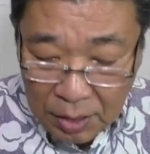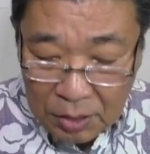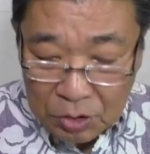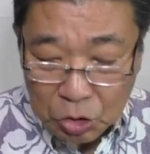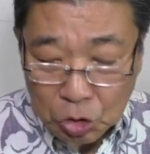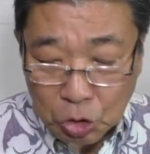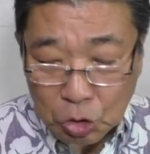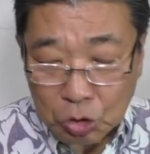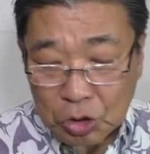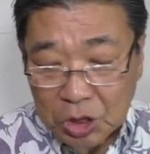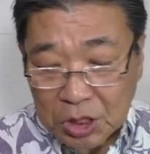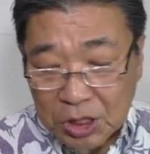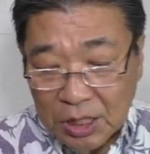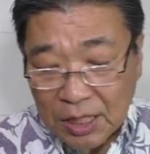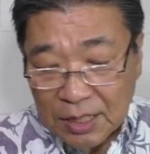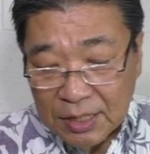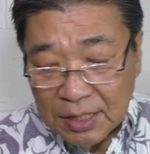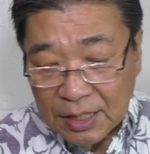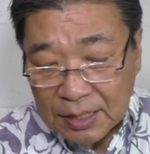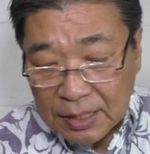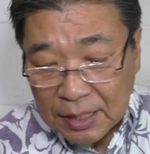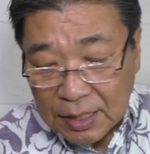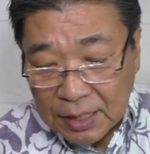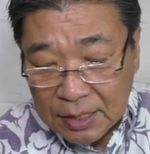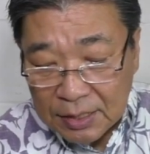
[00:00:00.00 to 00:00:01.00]
十字架
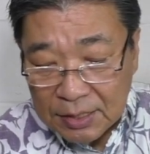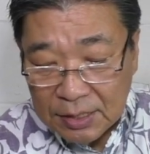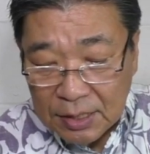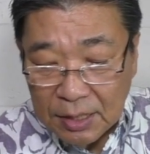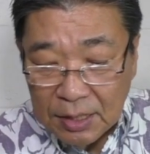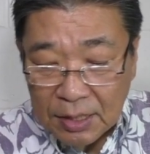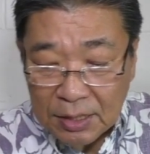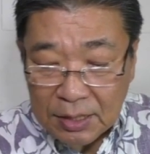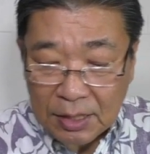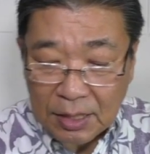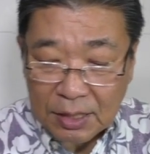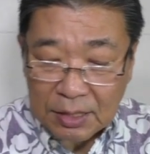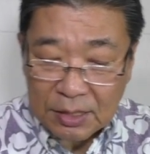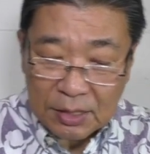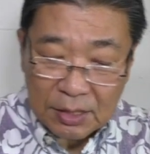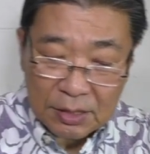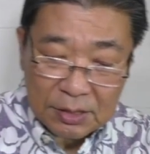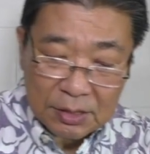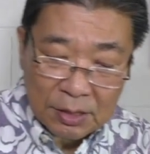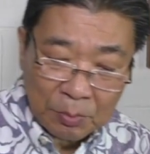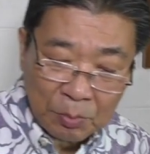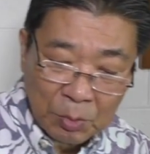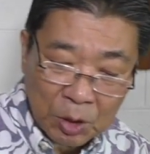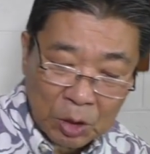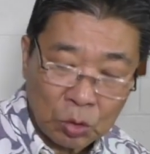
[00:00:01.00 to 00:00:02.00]
で流された
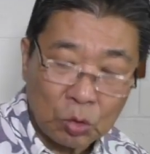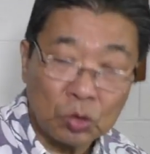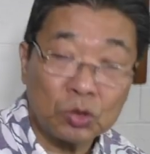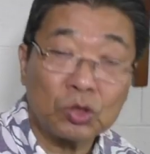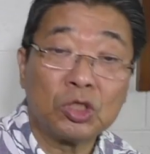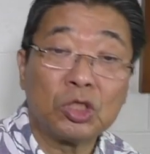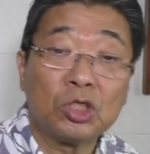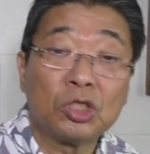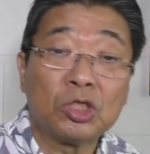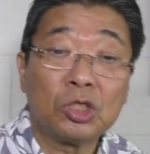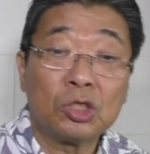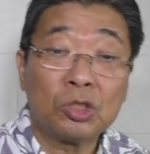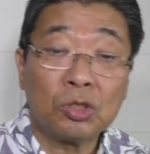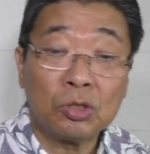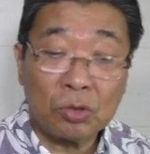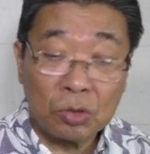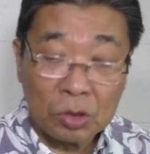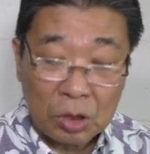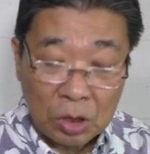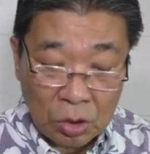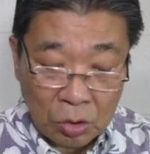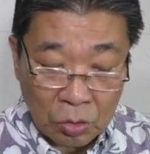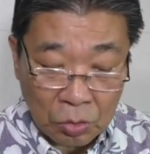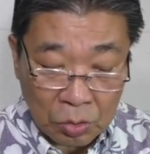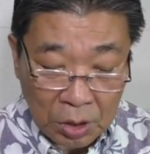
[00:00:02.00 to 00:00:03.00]
イエス様の血潮
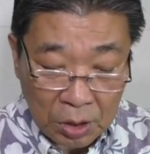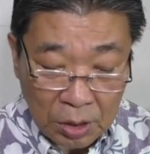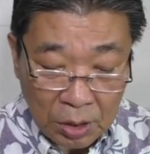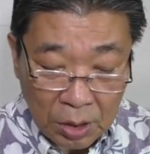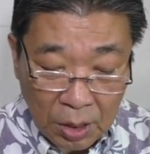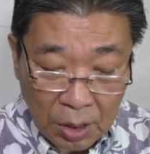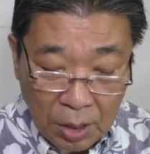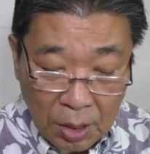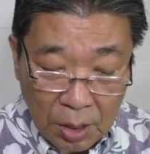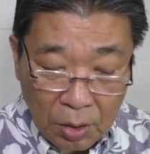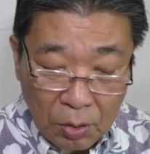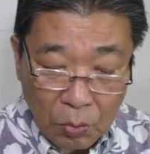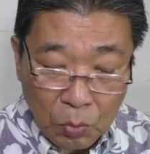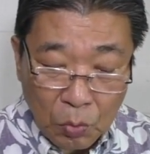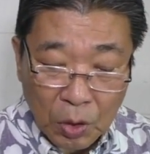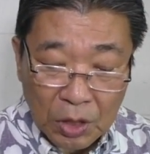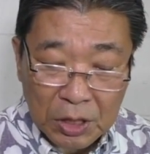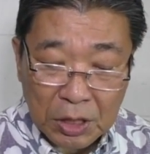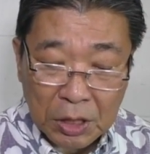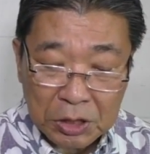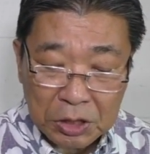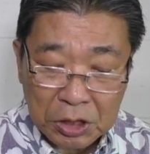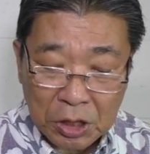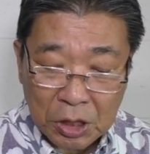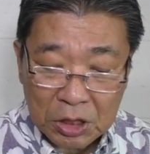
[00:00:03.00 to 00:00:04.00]
により
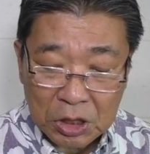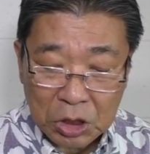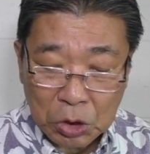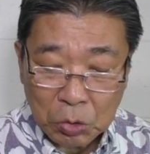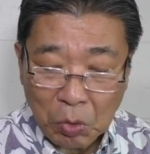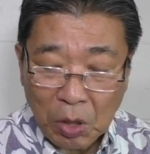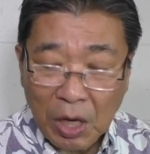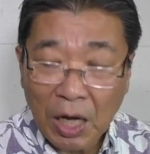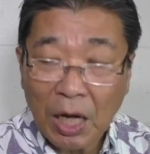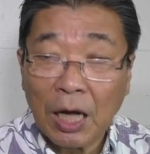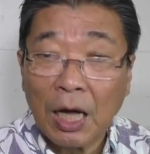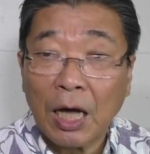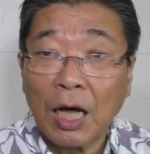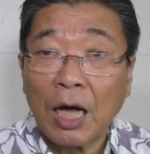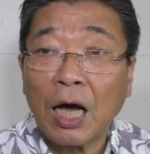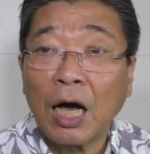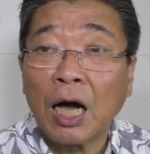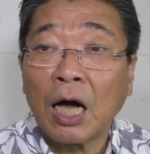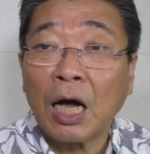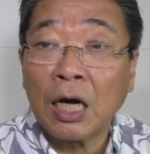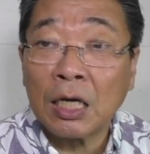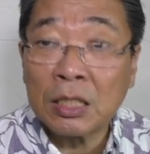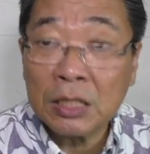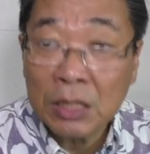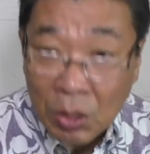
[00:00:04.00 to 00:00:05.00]
私たちは
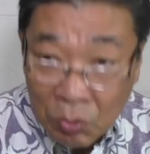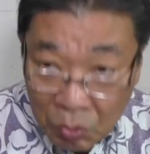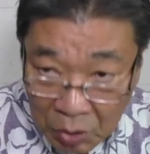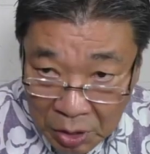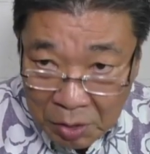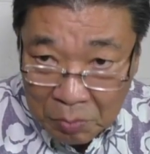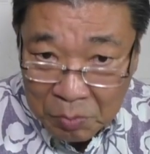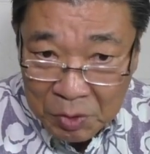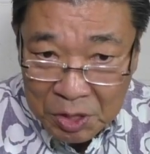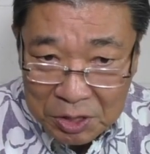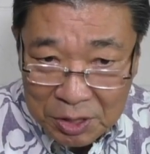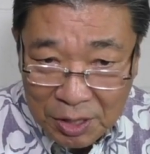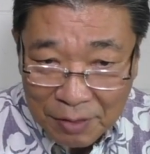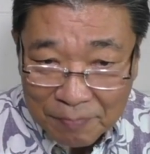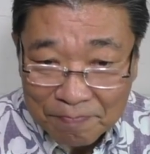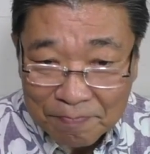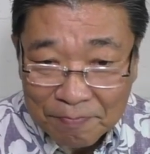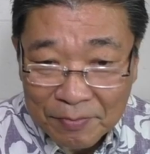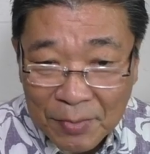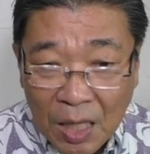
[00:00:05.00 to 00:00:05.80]
あがなわれました。